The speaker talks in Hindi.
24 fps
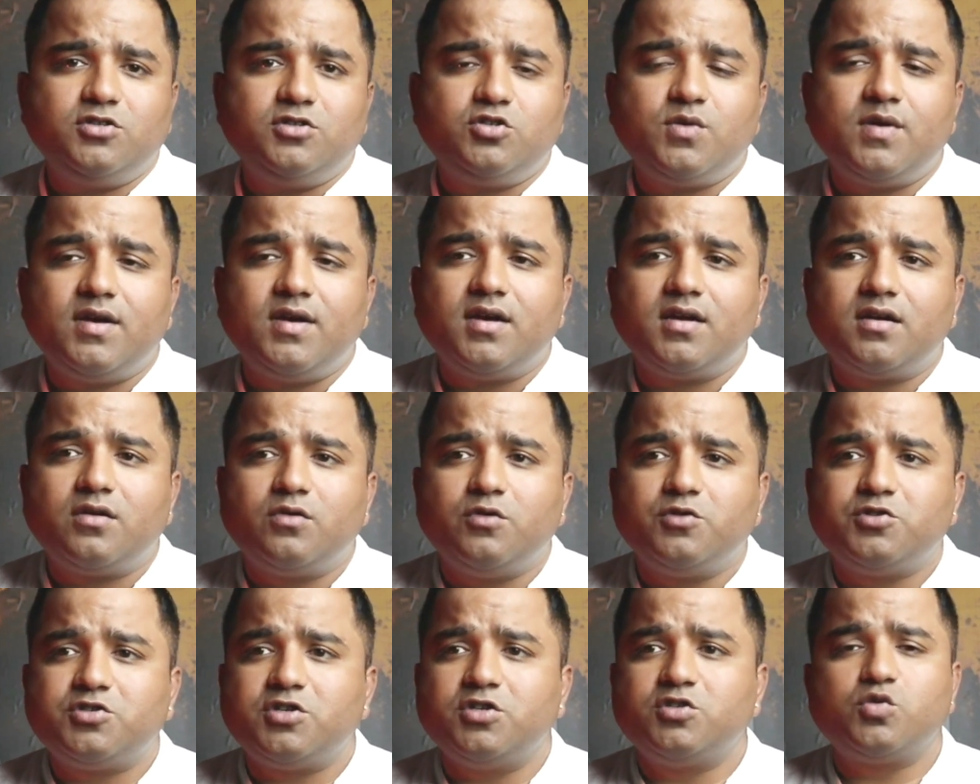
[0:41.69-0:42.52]
जो है
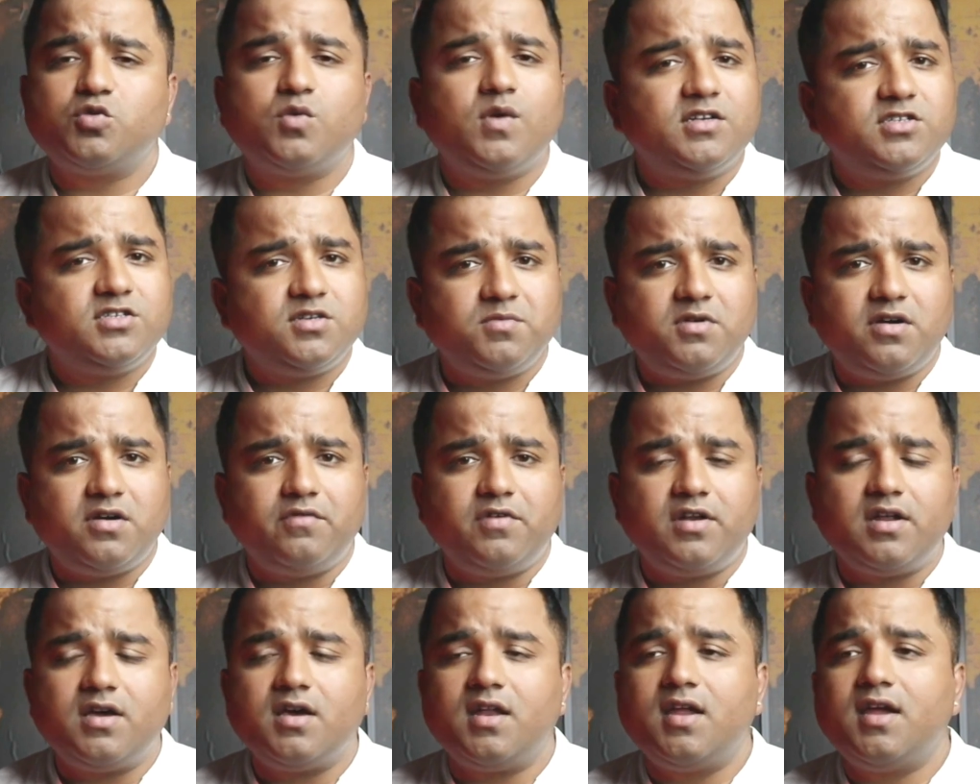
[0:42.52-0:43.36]
क्वेश्चंस को आज हम
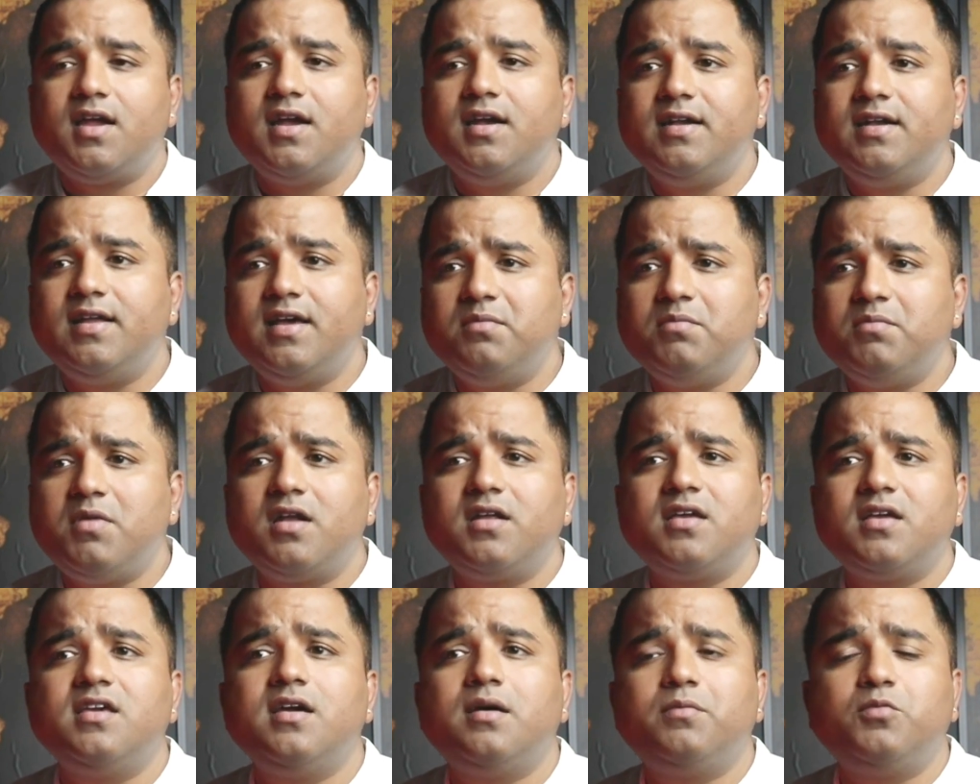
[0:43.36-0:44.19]
कवर करेंगे
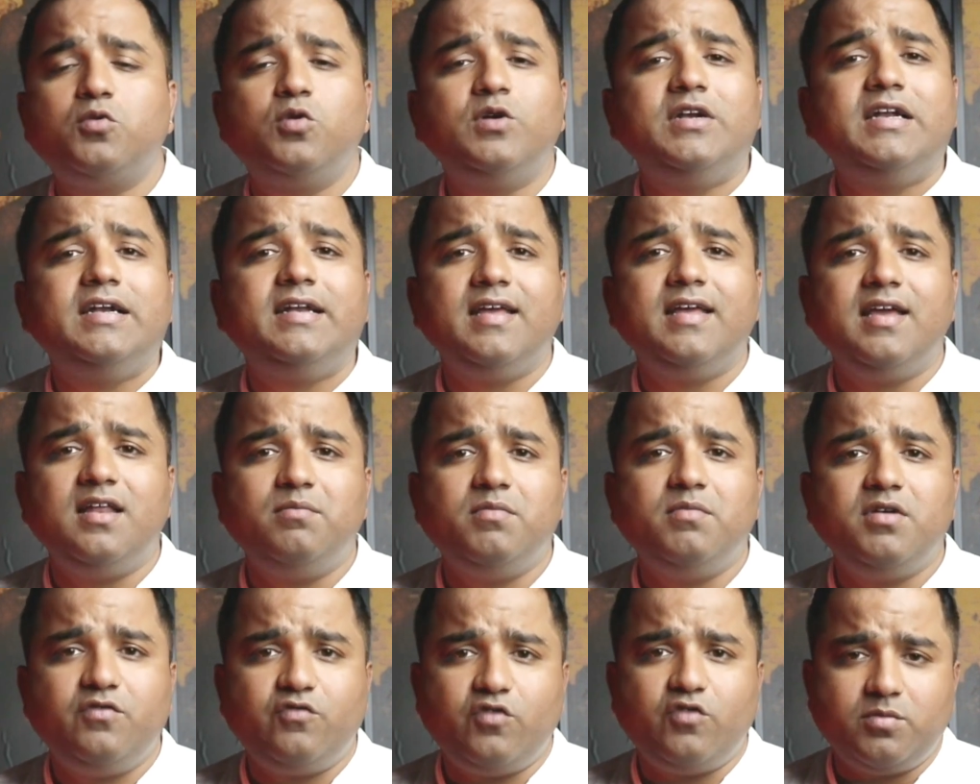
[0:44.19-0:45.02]
डेनमार्क की आपको डिटेल
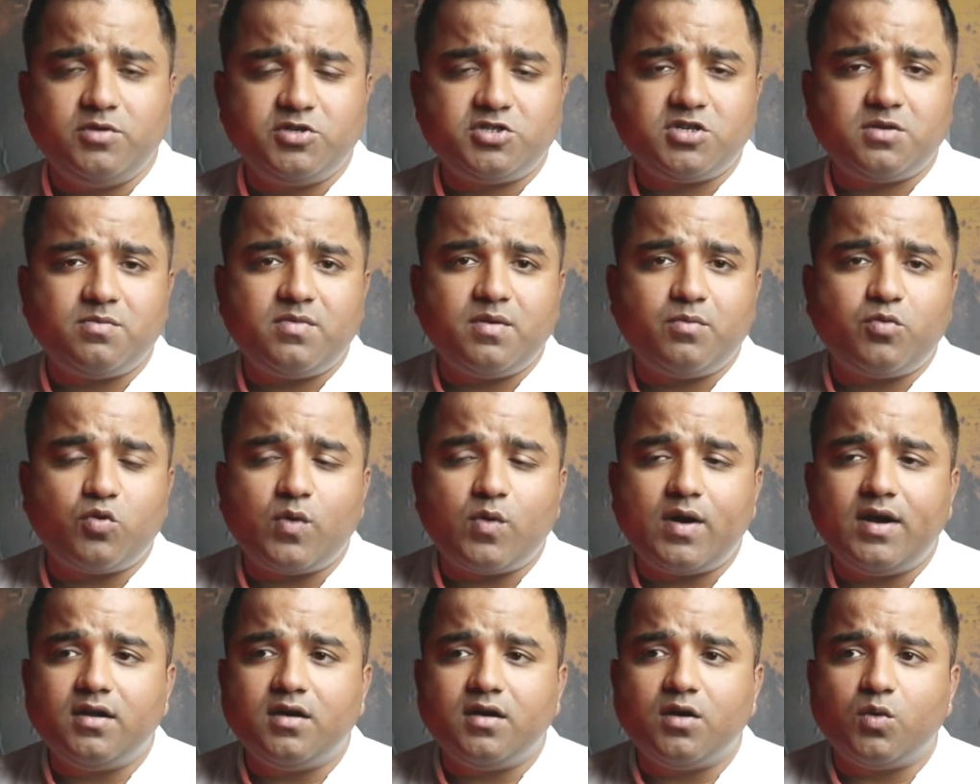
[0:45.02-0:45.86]
में इन्फॉर्मेशन मैं
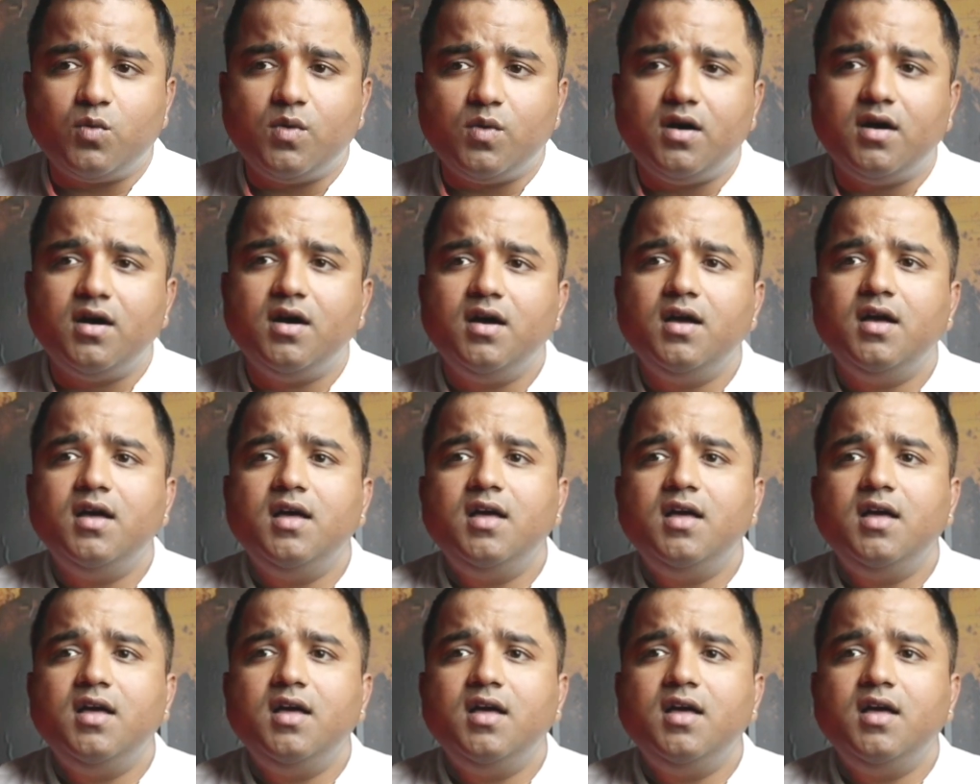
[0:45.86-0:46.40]
प्रोवाइड करूंगा